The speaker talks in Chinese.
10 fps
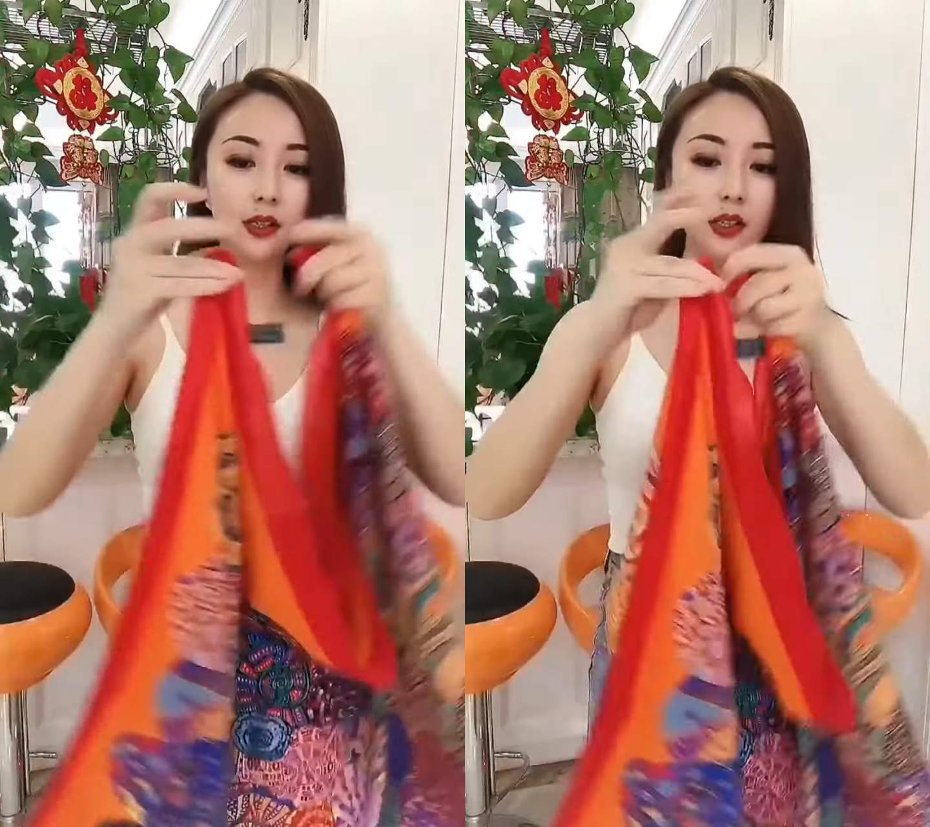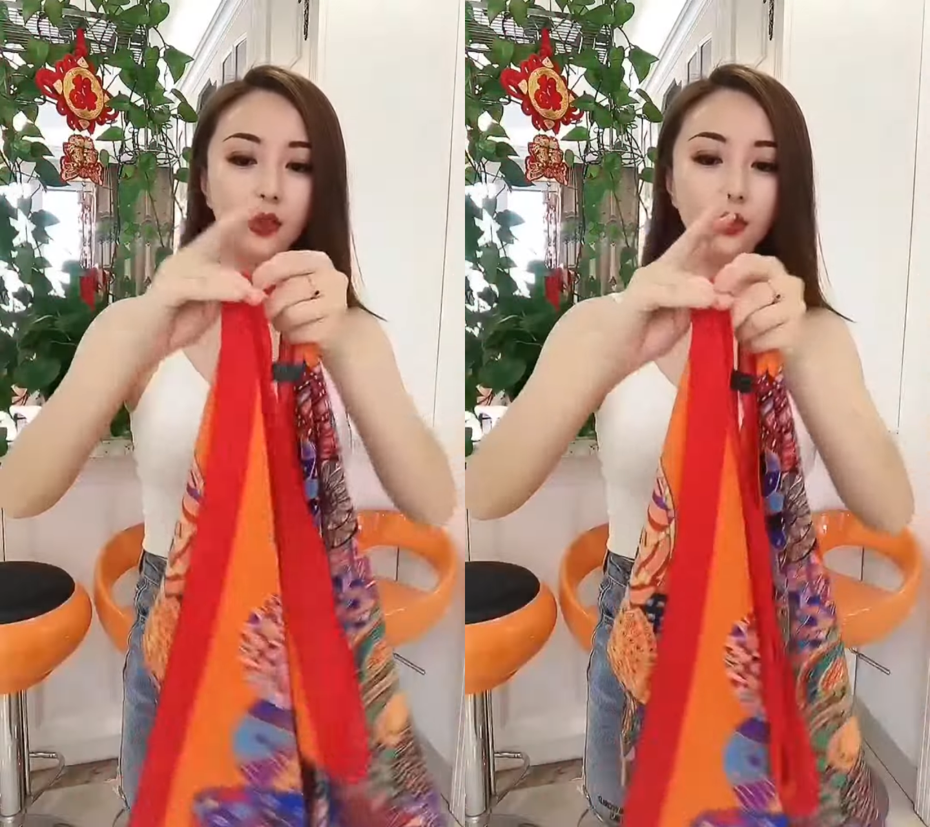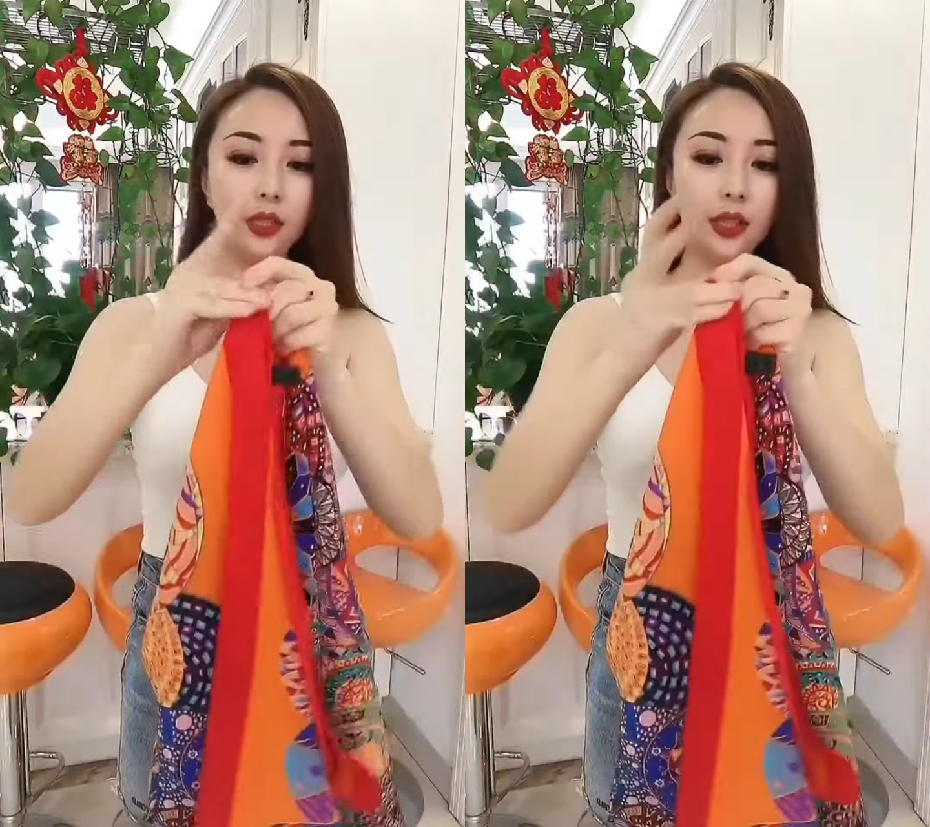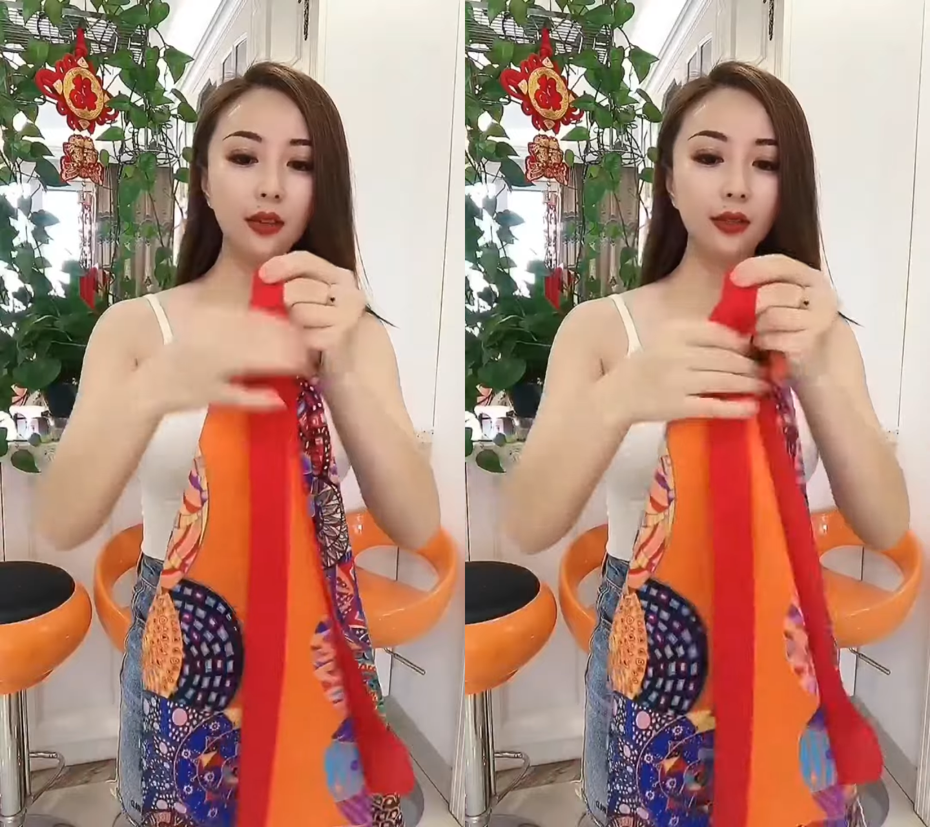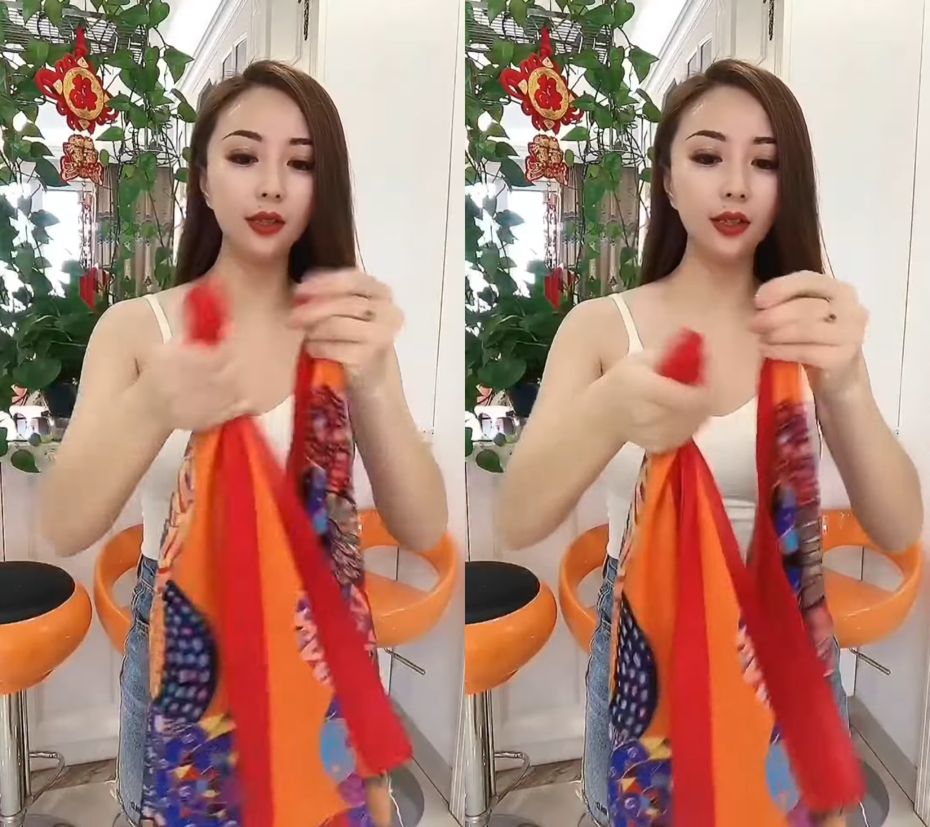继续这
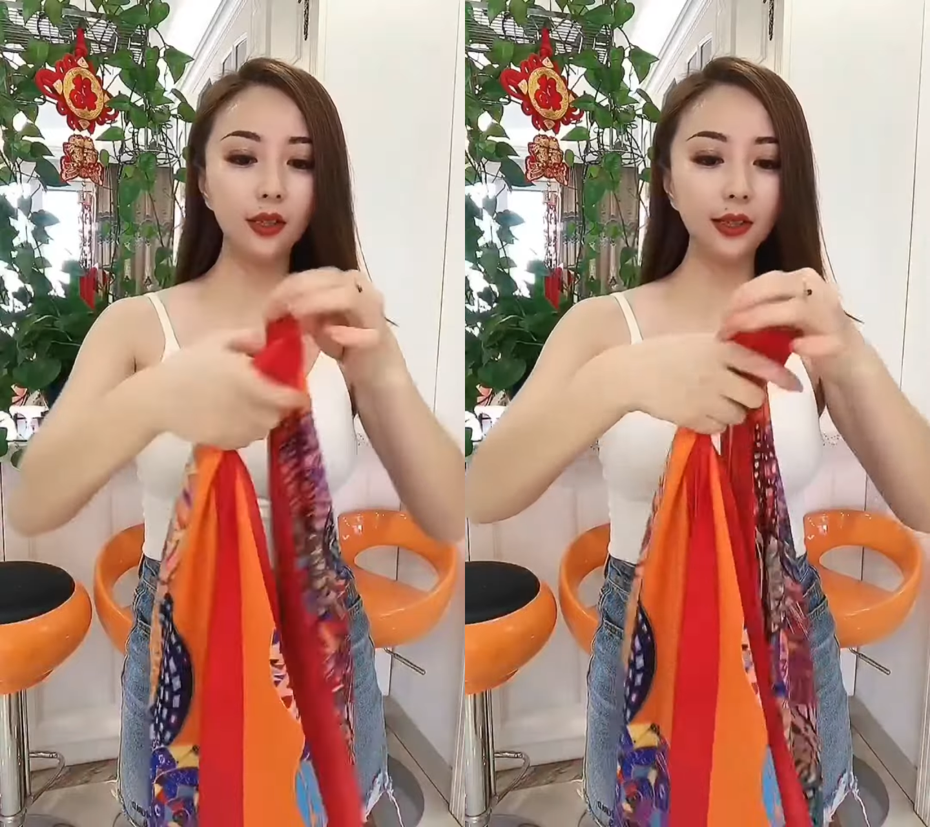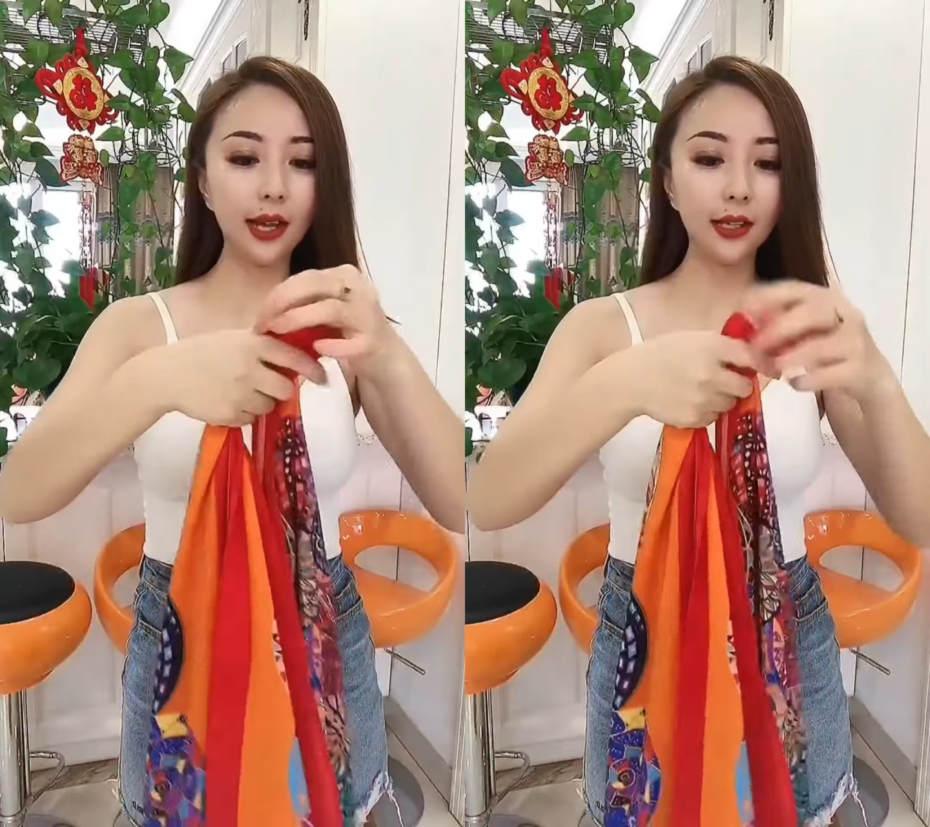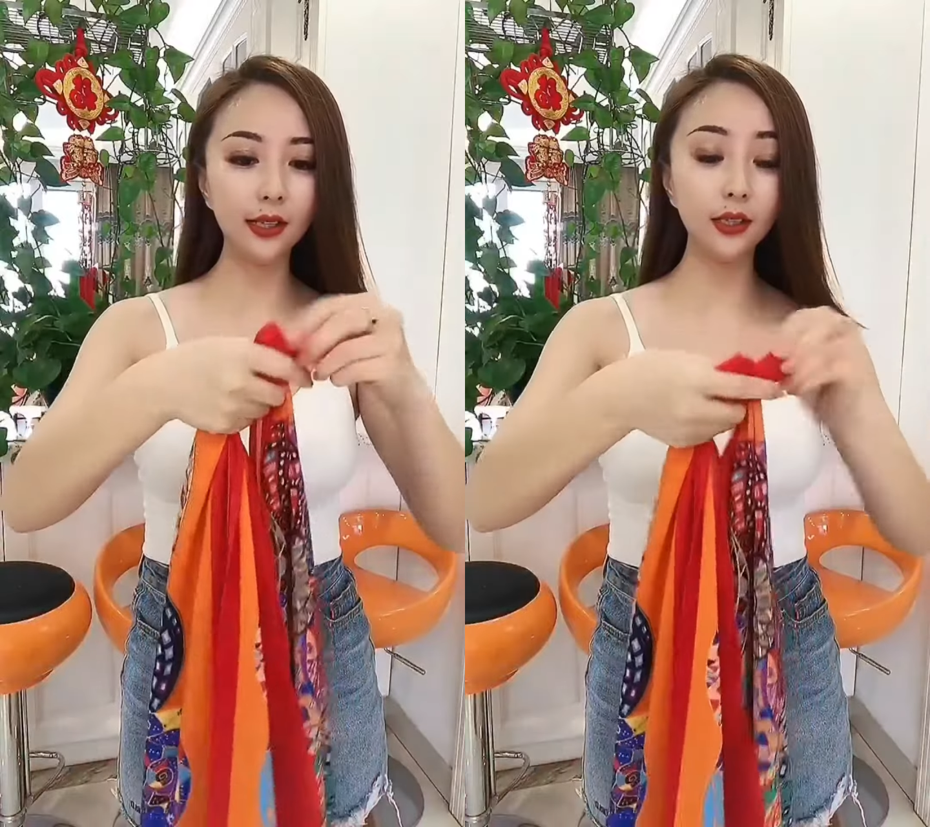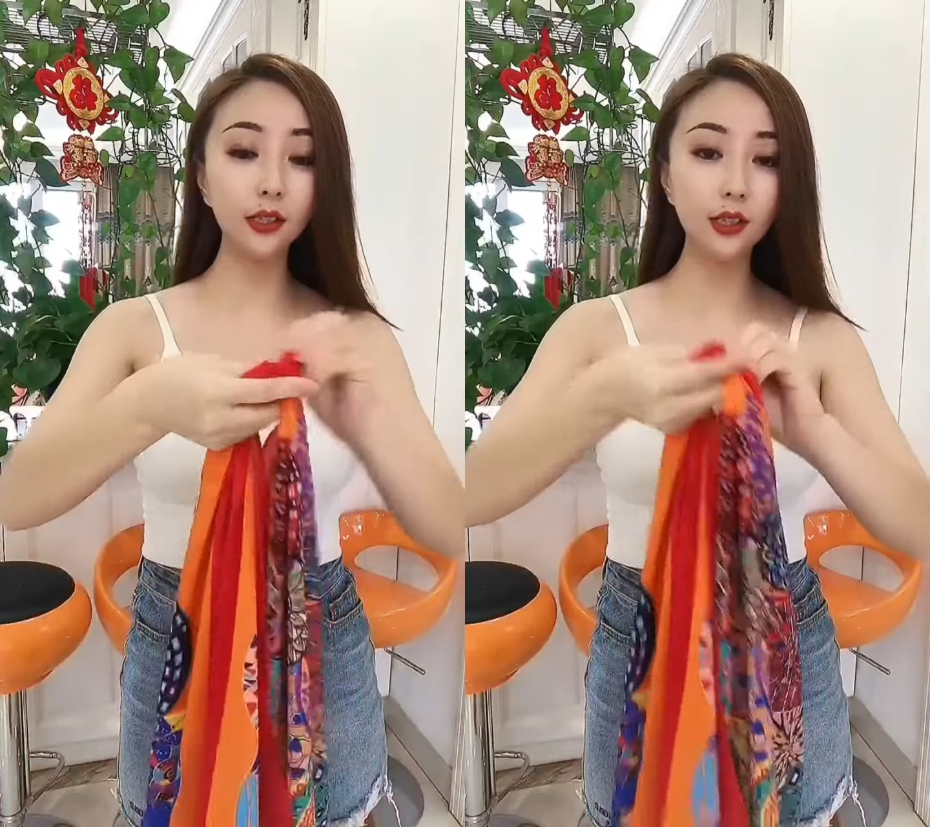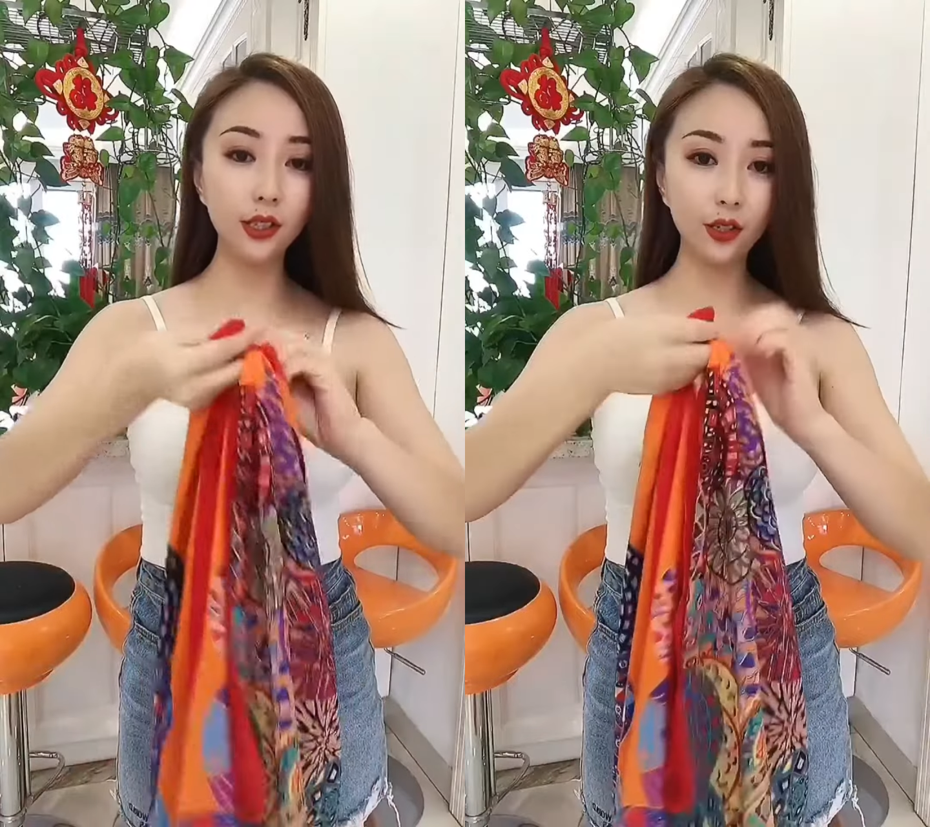样子打一
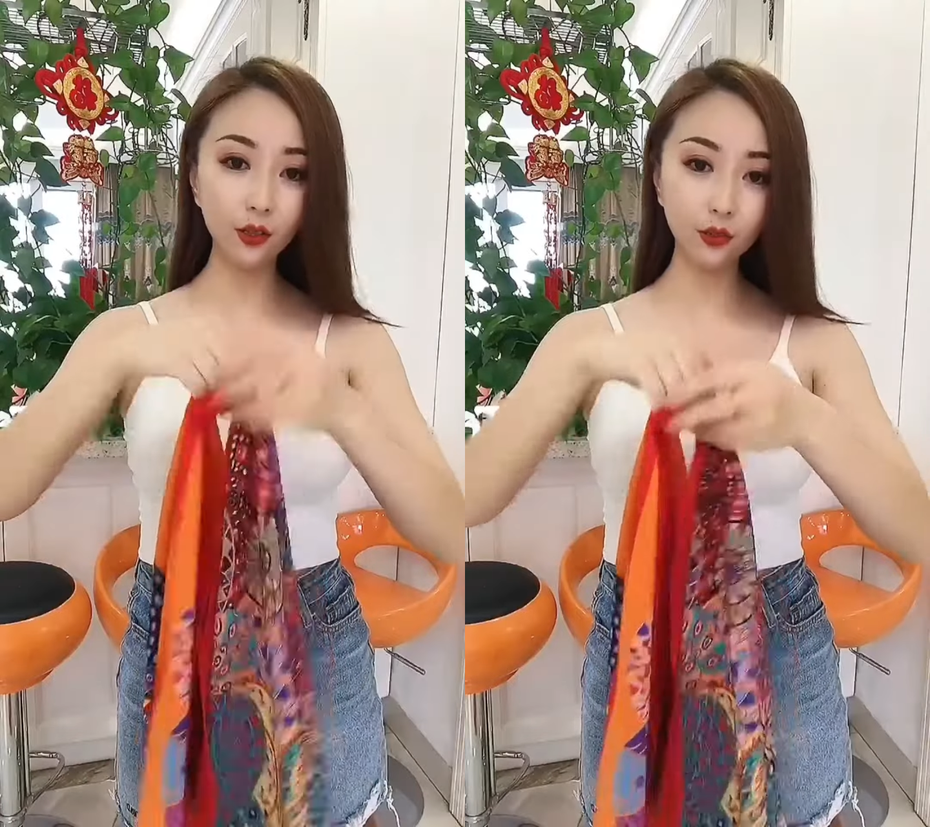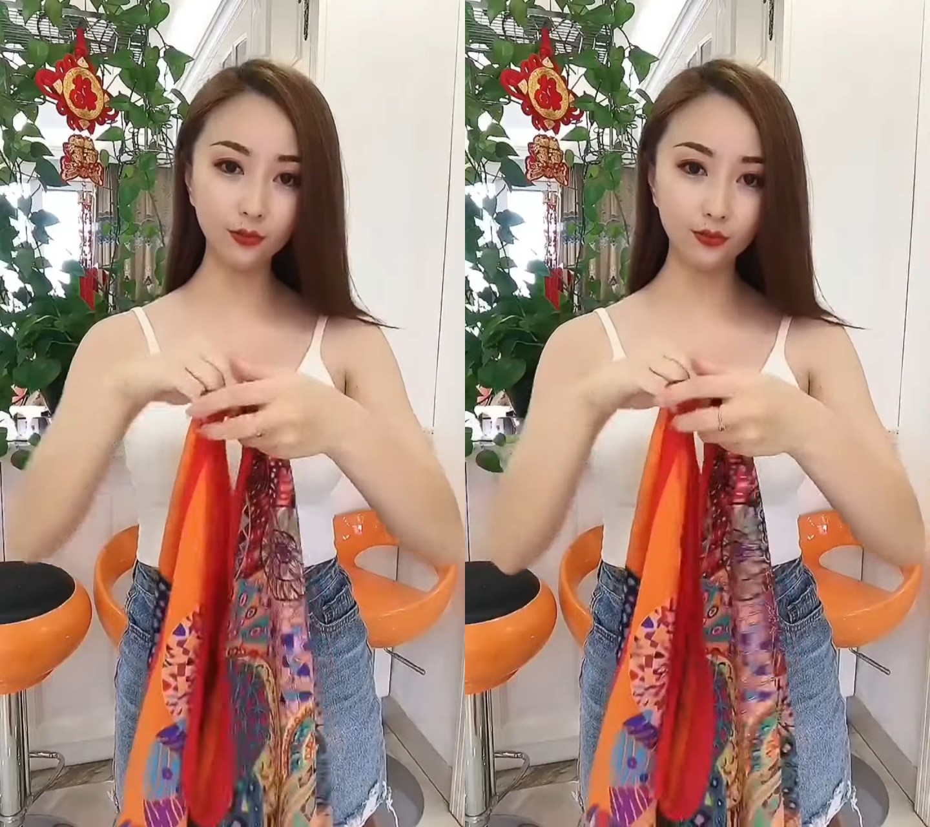个结扣。